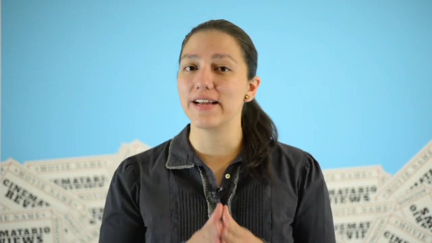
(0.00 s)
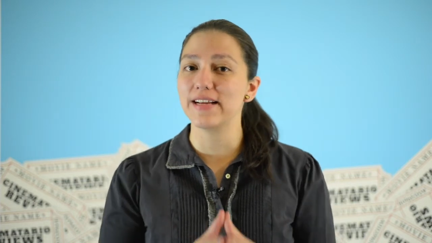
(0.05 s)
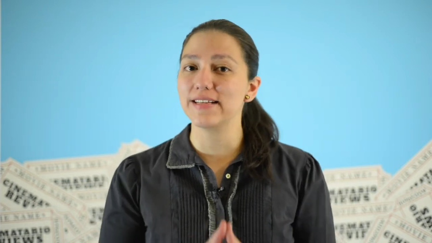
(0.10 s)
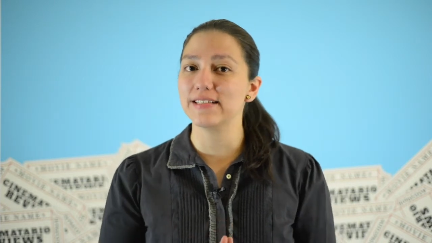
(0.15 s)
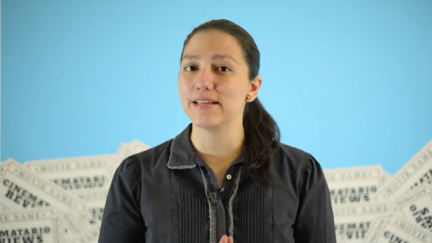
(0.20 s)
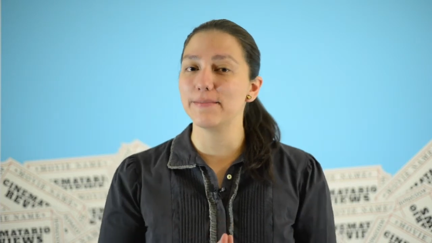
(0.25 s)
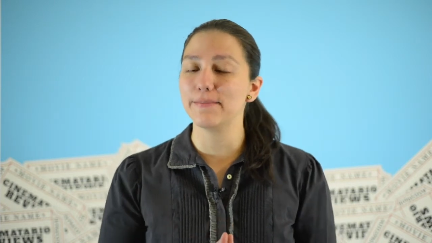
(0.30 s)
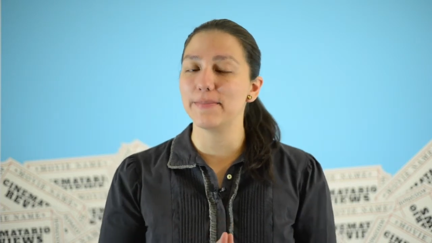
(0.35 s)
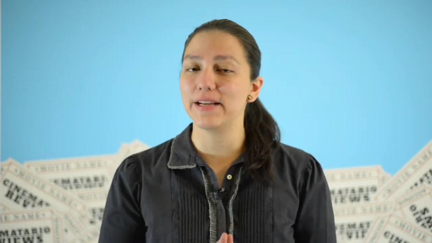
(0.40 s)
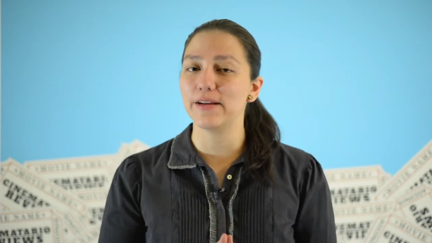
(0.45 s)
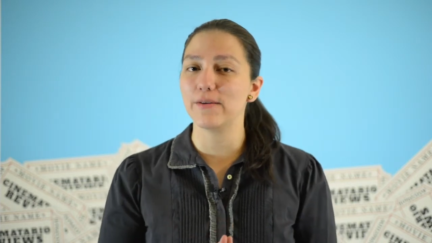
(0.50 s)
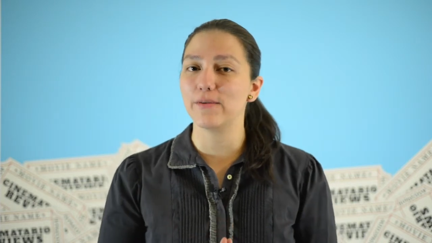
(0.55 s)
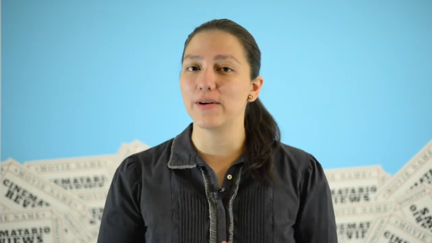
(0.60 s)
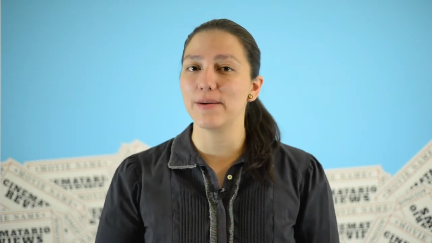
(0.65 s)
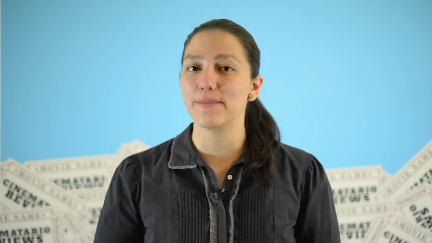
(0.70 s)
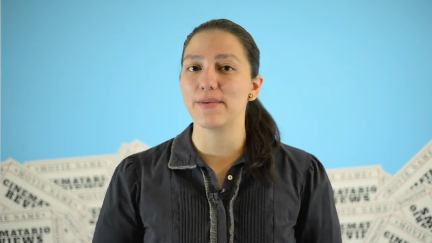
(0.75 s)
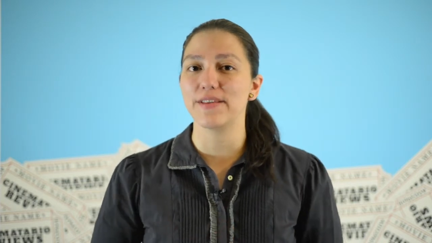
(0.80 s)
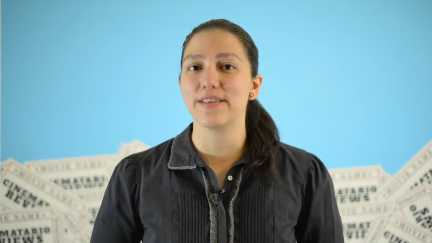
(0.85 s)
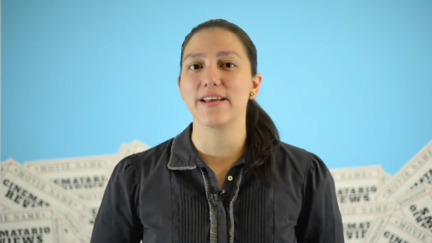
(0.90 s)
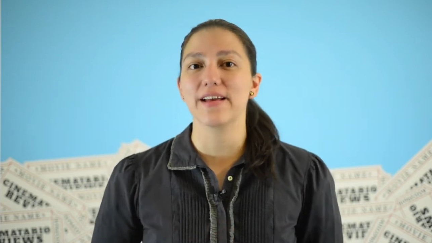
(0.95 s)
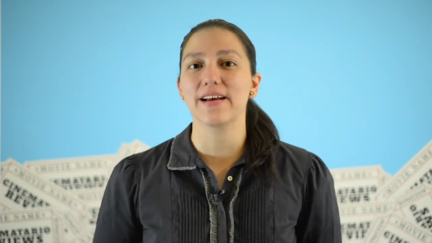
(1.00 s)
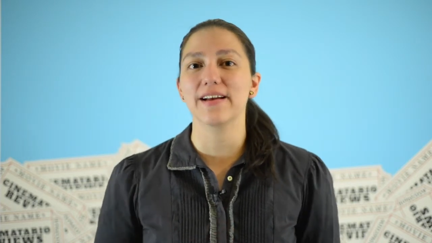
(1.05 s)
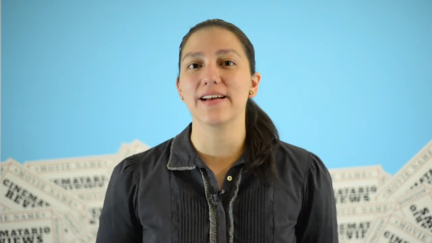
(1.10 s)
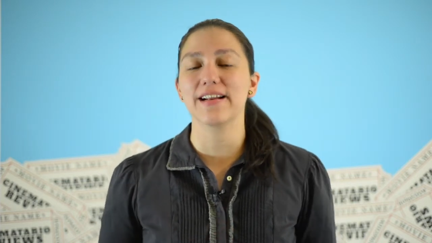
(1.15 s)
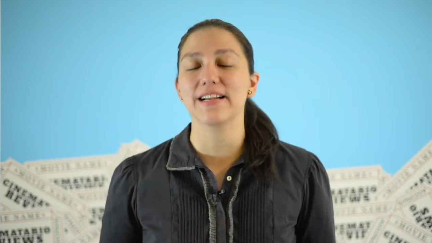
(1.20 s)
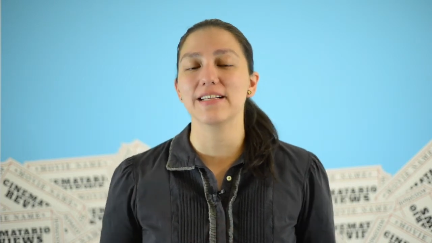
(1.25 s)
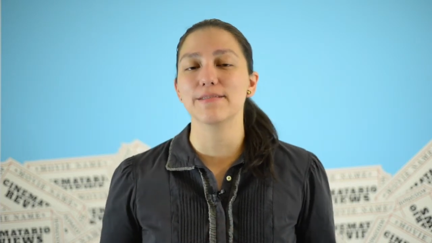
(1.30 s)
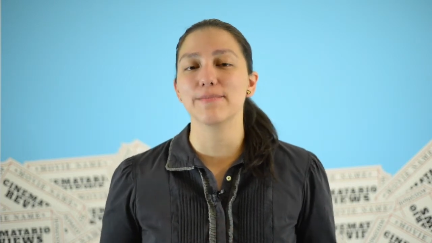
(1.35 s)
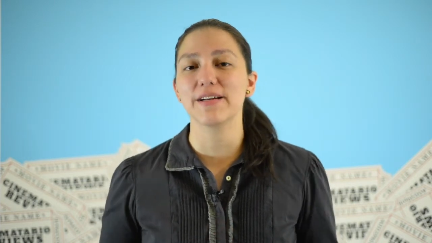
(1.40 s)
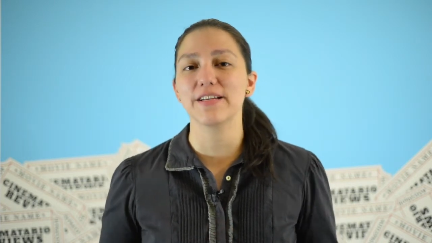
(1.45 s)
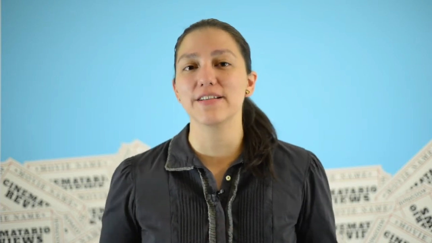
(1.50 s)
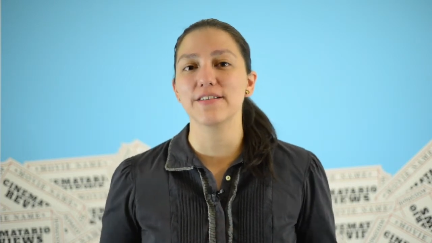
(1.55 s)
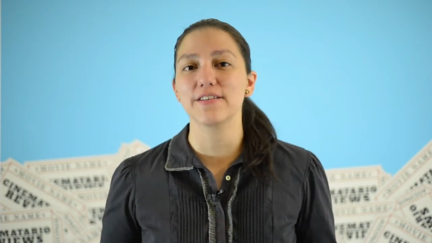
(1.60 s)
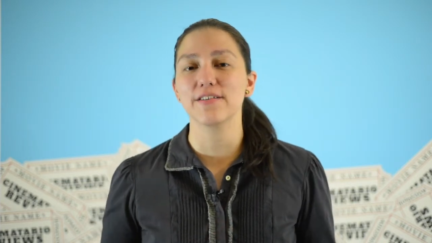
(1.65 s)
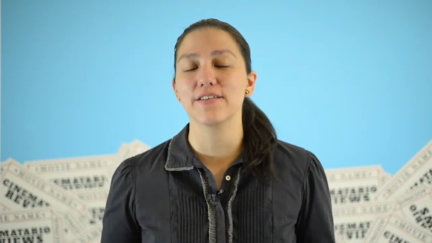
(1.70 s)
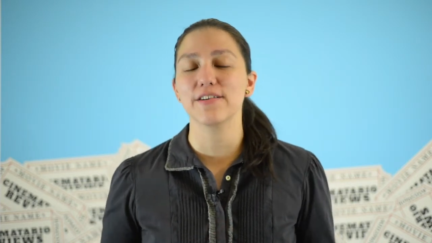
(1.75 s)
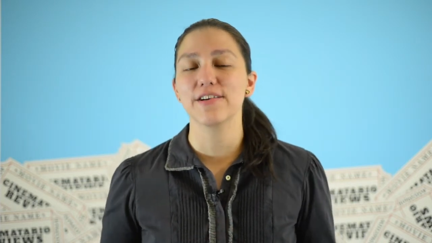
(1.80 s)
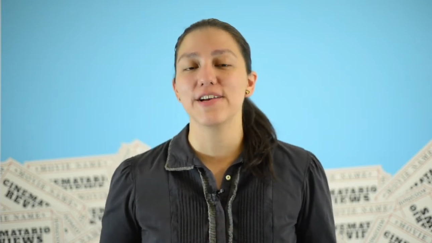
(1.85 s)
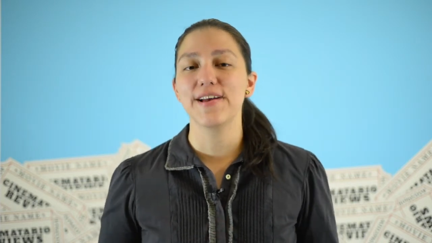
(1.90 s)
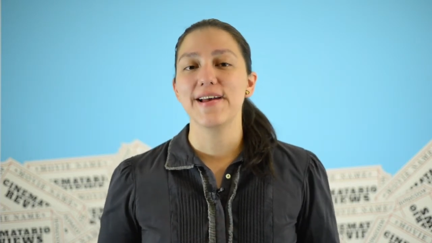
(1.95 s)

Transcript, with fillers: esta película y me digan qué les pareció.